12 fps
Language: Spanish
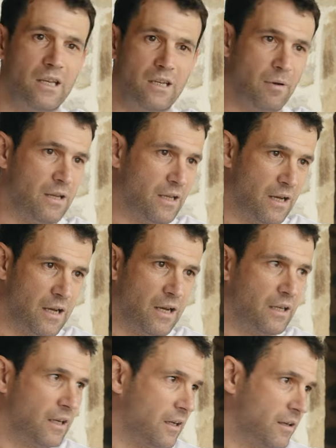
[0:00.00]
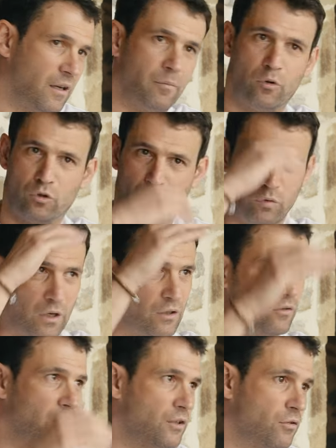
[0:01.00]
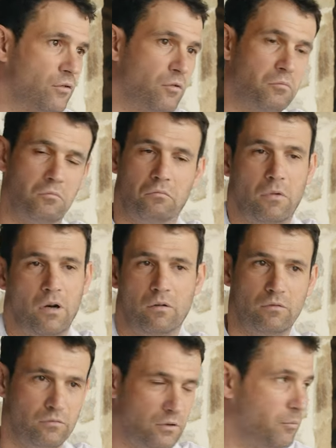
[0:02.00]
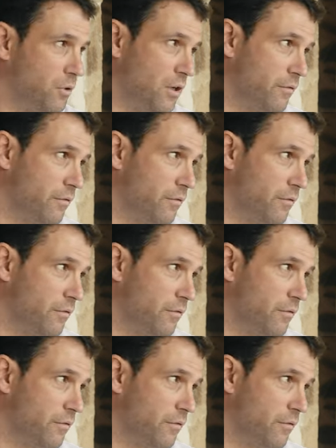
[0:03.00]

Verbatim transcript: y vaya a, a posturas donde son, bueno, se ponen